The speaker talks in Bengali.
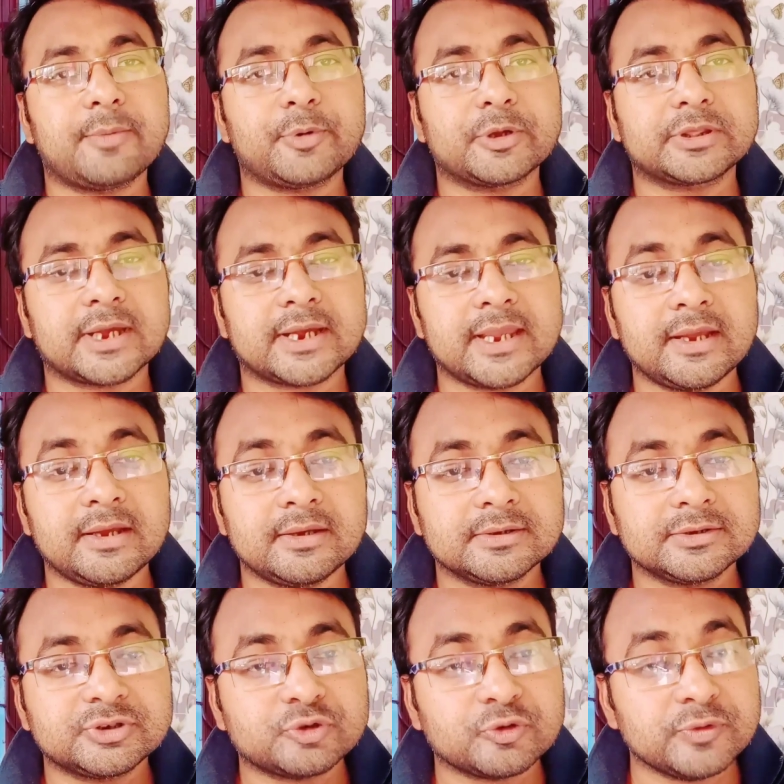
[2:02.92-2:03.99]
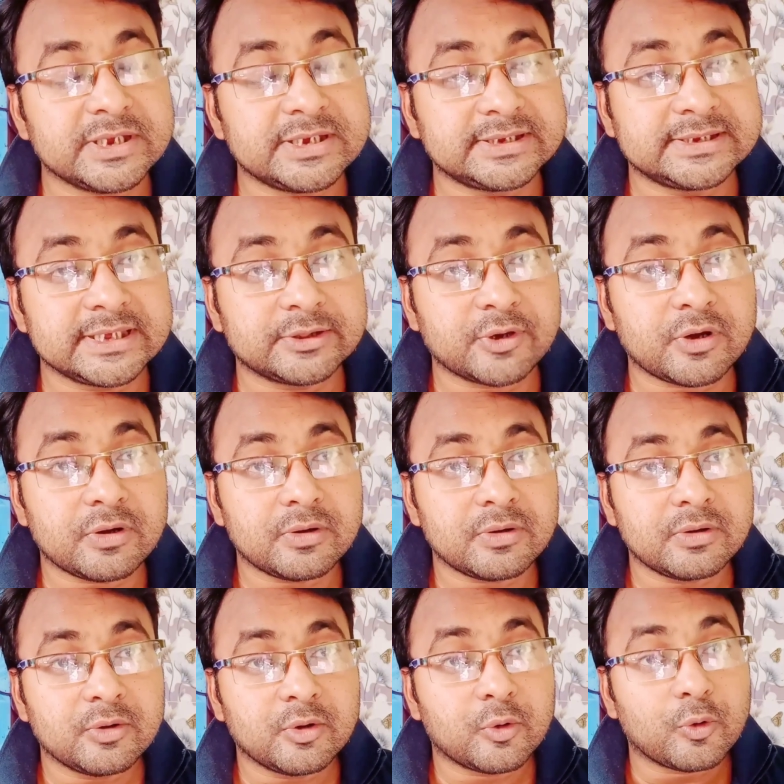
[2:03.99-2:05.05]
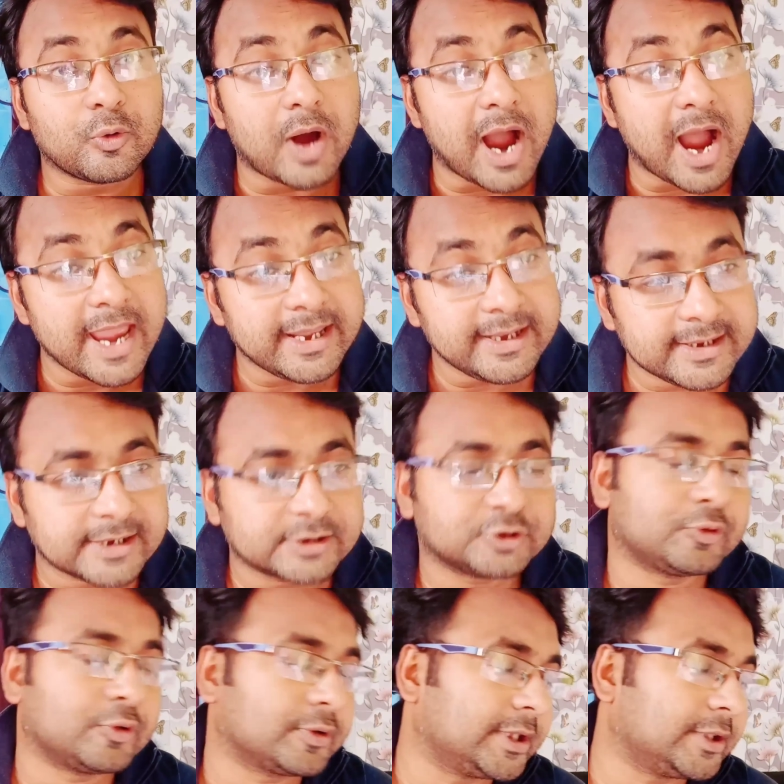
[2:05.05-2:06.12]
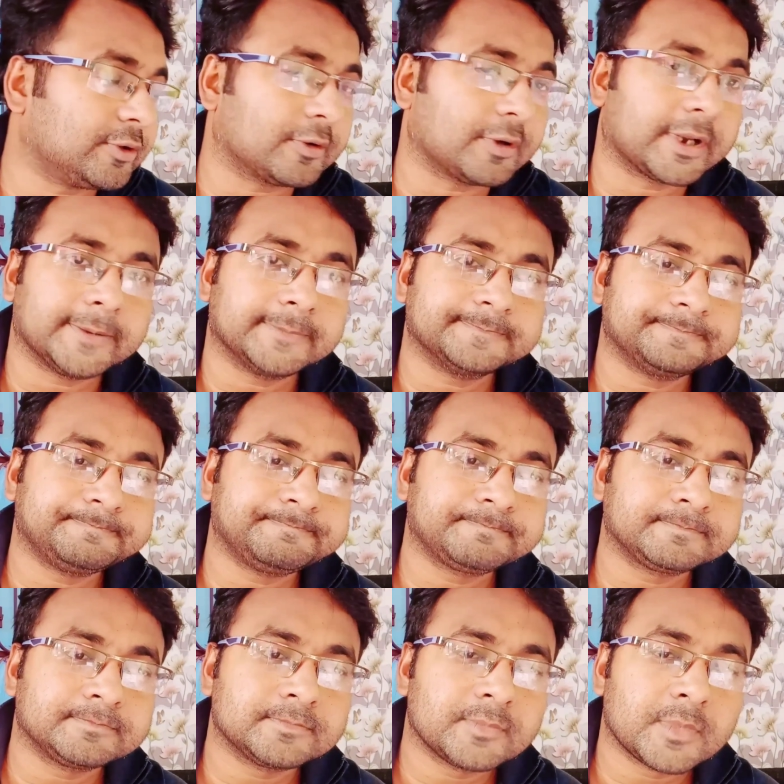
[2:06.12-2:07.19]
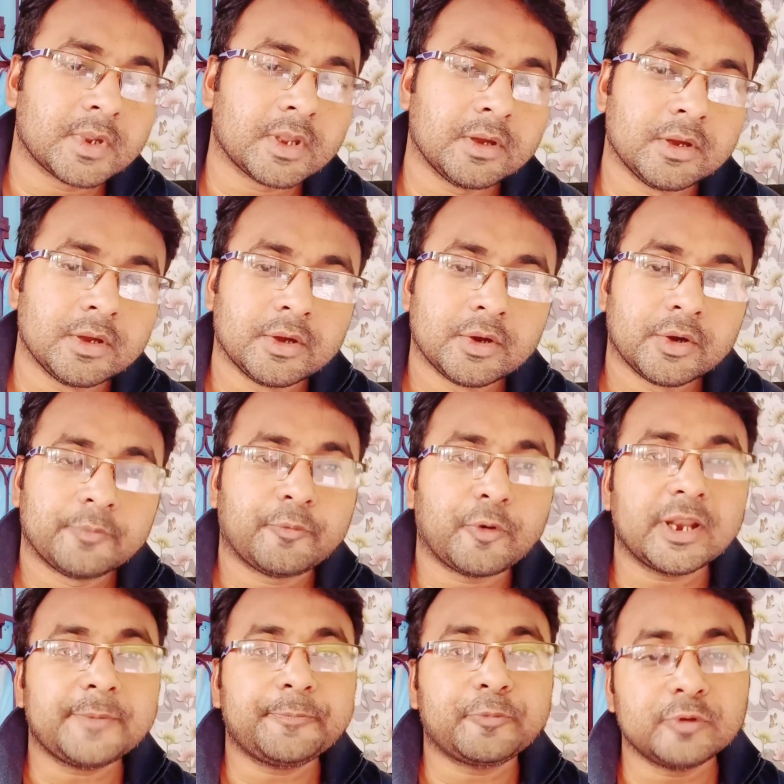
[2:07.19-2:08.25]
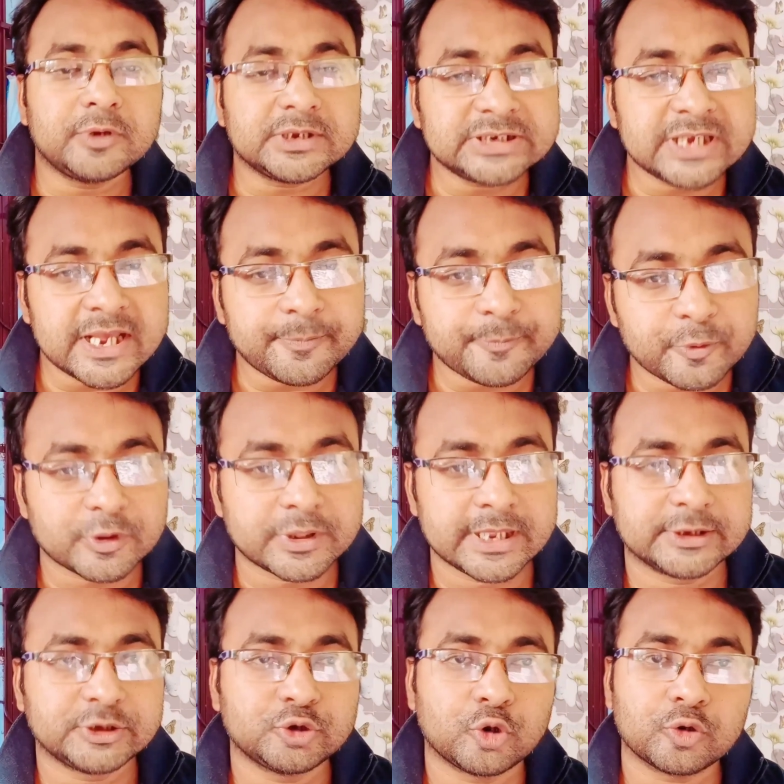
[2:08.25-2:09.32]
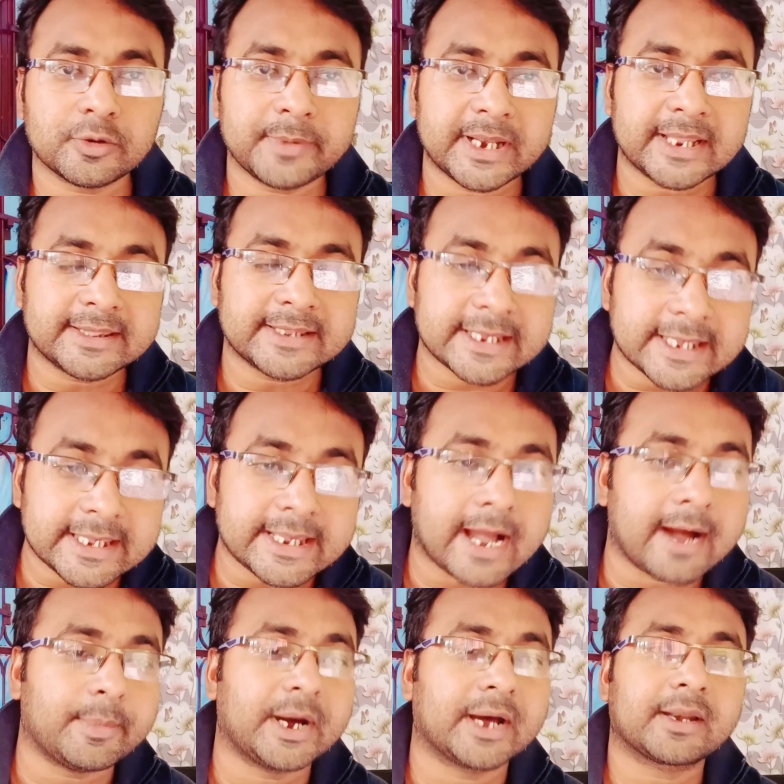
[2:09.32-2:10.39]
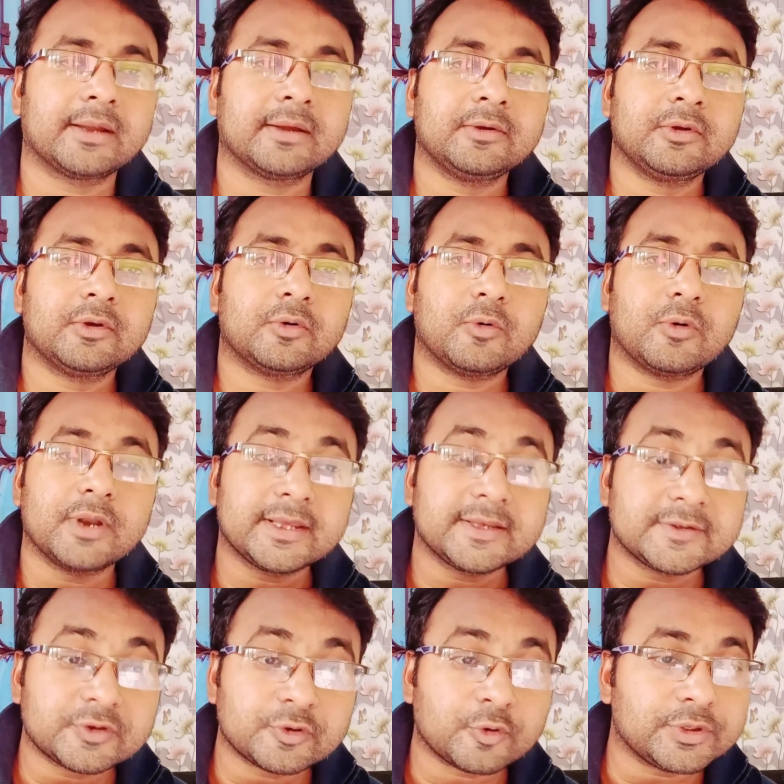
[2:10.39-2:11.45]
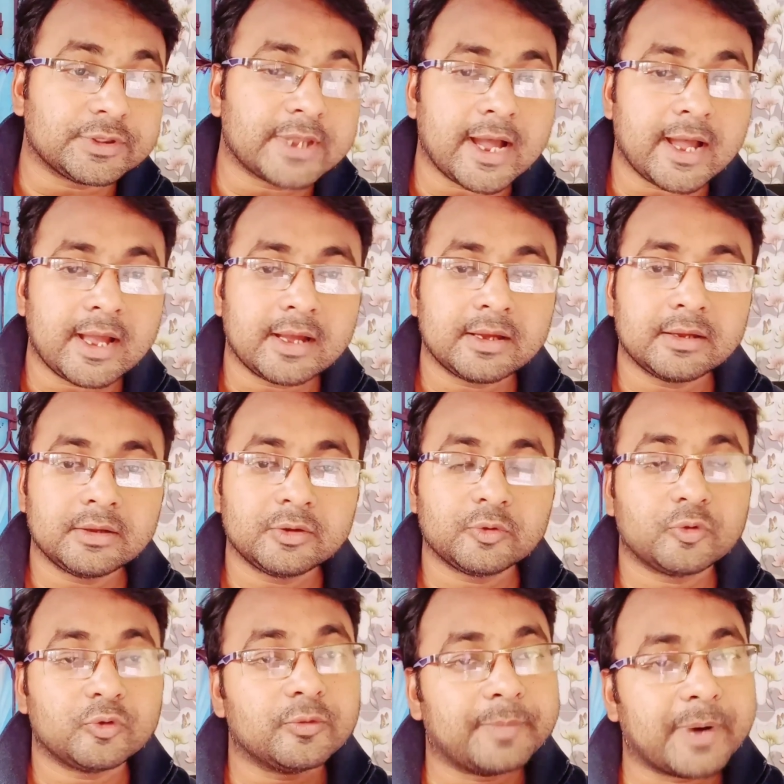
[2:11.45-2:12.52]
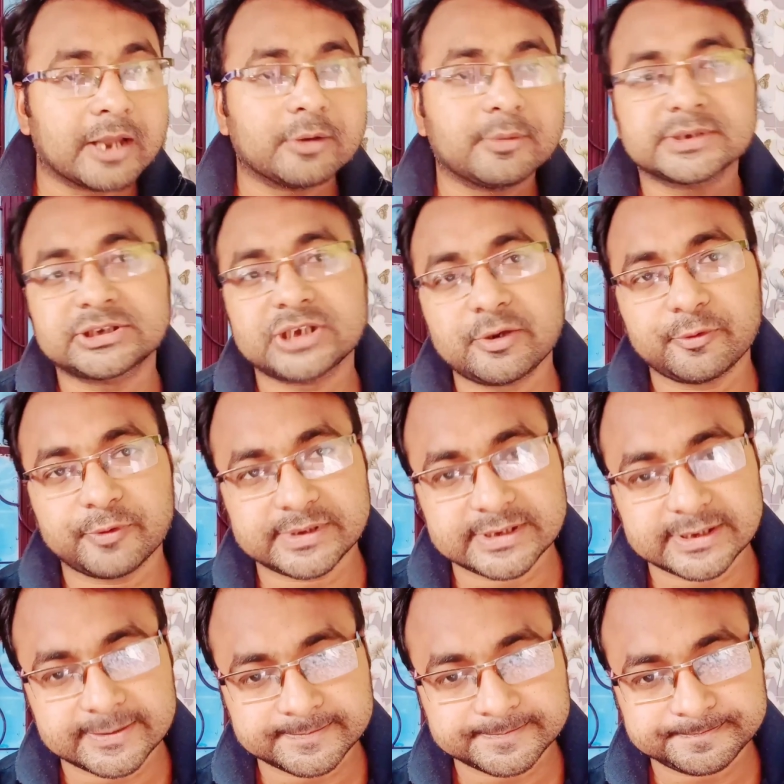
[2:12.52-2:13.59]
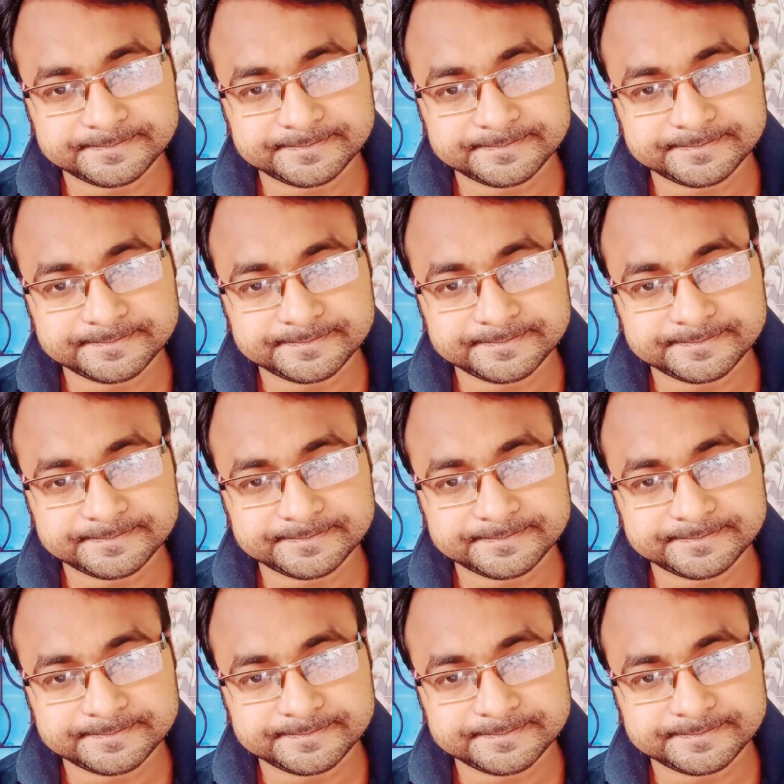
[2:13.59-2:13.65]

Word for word: নিরাপত্তাকে সুনিশ্চিত ও আইনকে সুরক্ষিত করে ফলে পুলিশের প্রতি ছোটবেলা থেকেই আমার অনেক শ্রদ্ধা ও ভালোবাসা রয়েছে